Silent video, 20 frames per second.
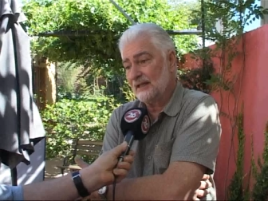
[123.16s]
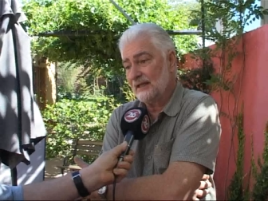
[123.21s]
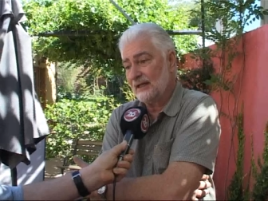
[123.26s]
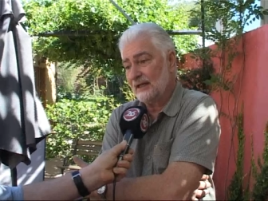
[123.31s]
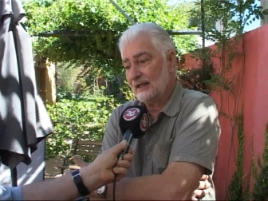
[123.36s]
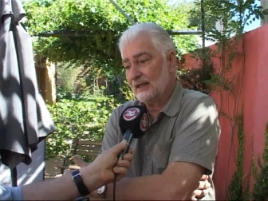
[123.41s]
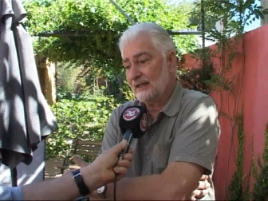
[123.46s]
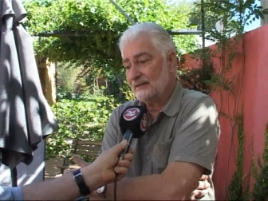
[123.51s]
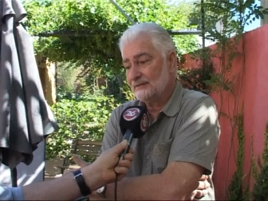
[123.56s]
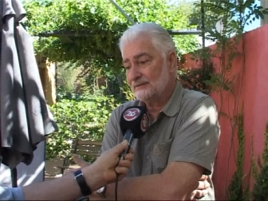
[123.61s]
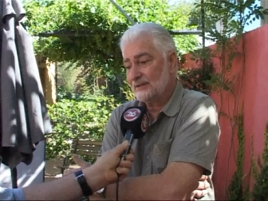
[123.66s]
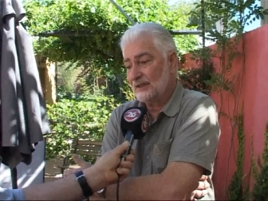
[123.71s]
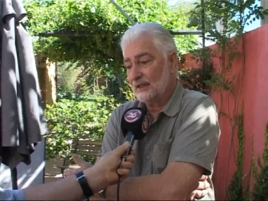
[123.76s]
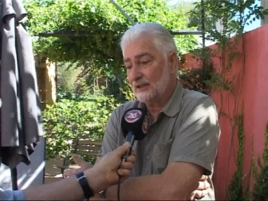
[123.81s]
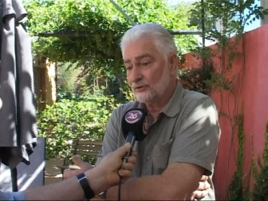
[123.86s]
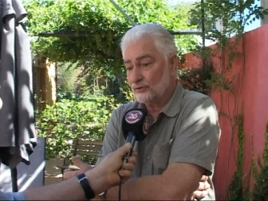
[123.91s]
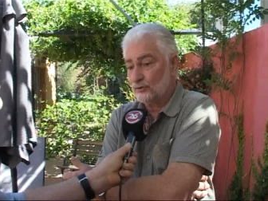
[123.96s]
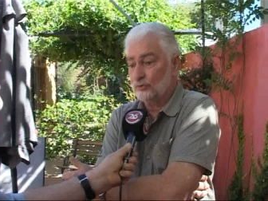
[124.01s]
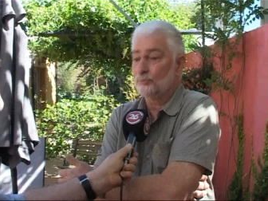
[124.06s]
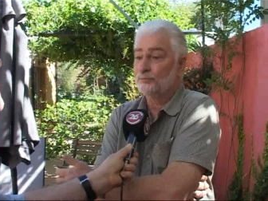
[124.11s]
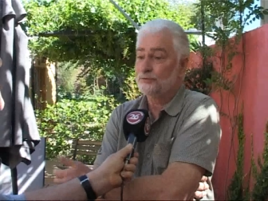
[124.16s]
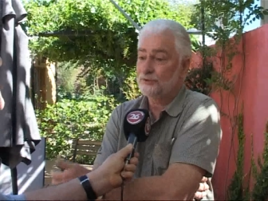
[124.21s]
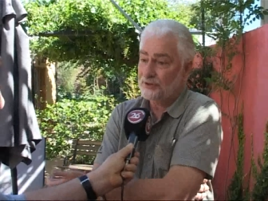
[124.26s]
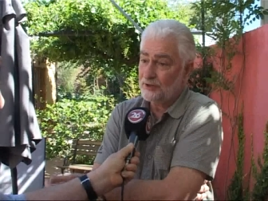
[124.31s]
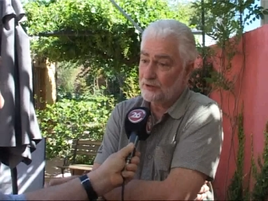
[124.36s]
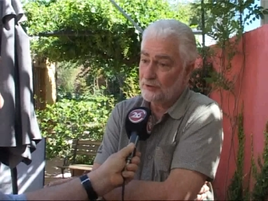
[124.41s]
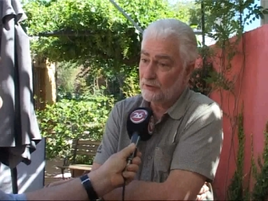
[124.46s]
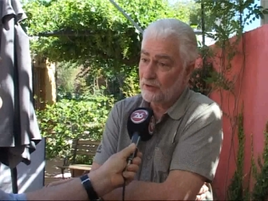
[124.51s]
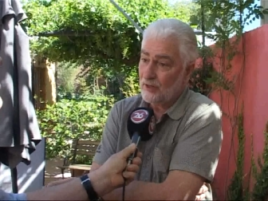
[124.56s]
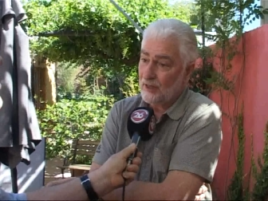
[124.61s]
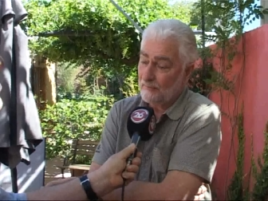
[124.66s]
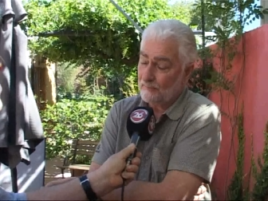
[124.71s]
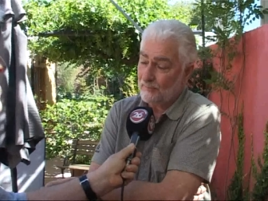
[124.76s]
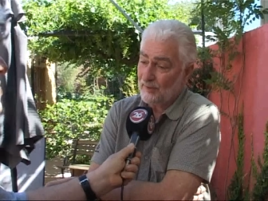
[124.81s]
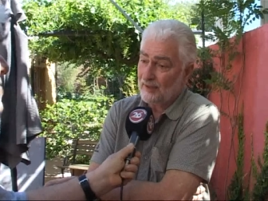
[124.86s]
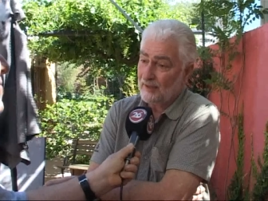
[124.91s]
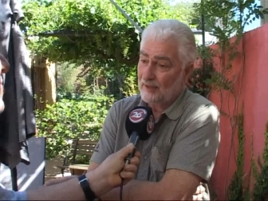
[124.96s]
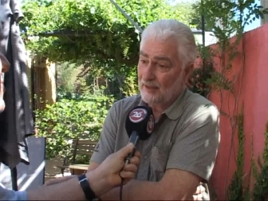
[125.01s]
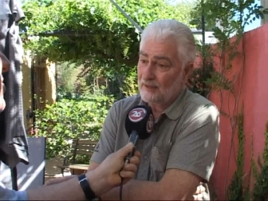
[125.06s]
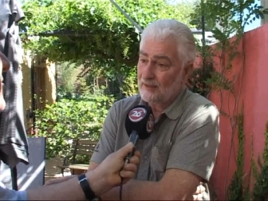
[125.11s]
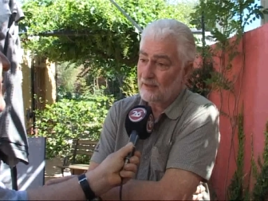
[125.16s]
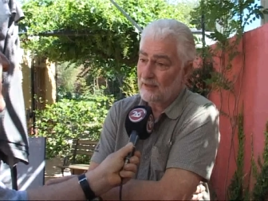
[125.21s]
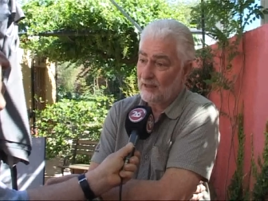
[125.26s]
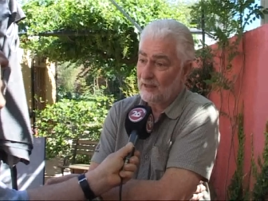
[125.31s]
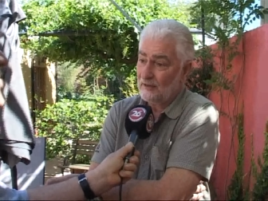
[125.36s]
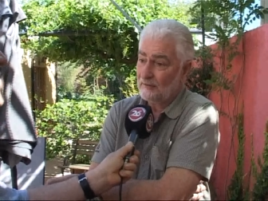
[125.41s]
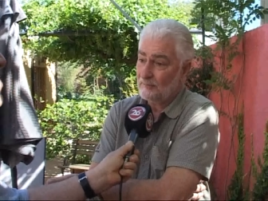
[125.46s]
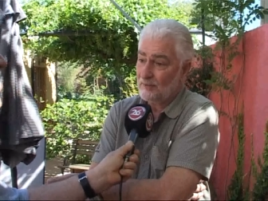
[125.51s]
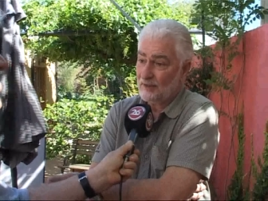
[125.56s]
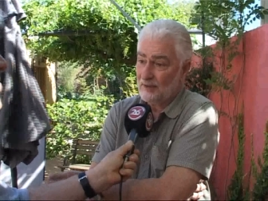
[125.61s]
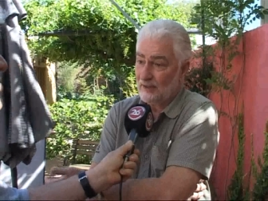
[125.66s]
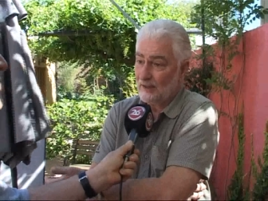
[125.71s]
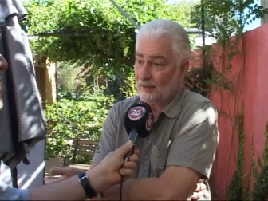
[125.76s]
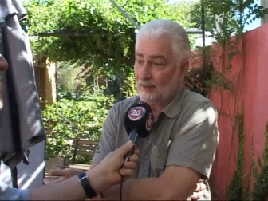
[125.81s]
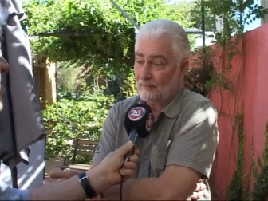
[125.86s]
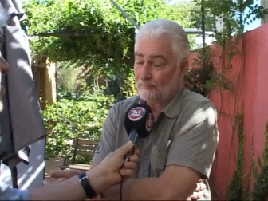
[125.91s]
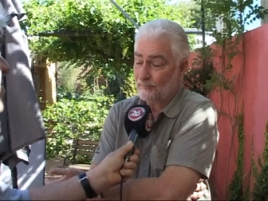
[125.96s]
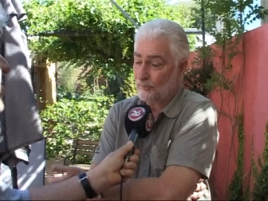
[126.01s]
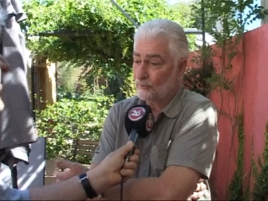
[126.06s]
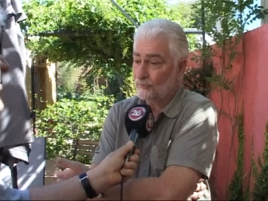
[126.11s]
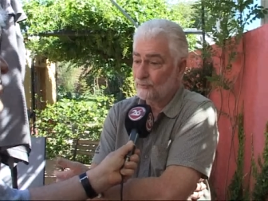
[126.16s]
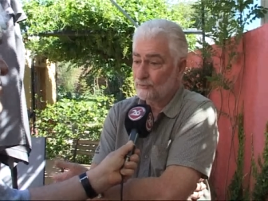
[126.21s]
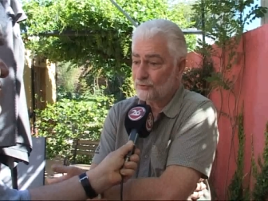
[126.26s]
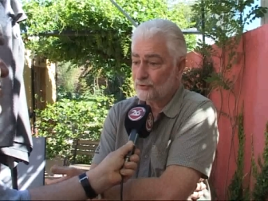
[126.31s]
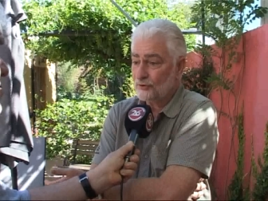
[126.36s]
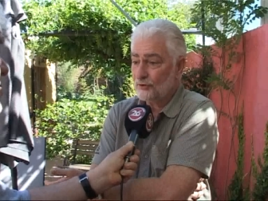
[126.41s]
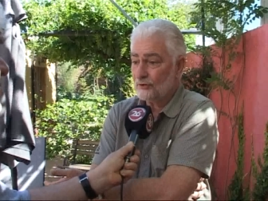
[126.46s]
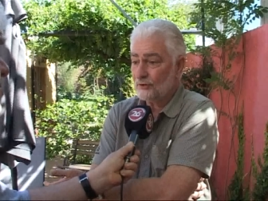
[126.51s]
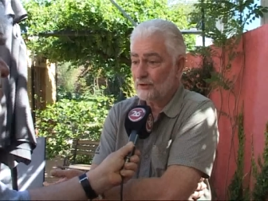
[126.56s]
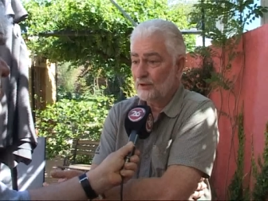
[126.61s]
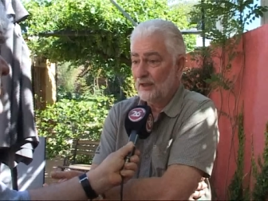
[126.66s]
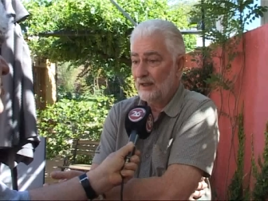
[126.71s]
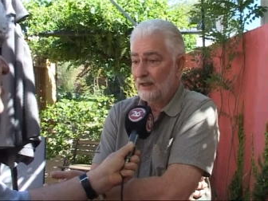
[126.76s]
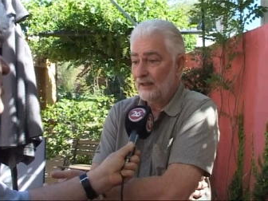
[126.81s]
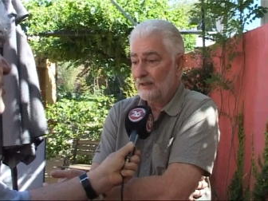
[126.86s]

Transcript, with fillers: de ganancia, subsidio a la pequeña y mediana producción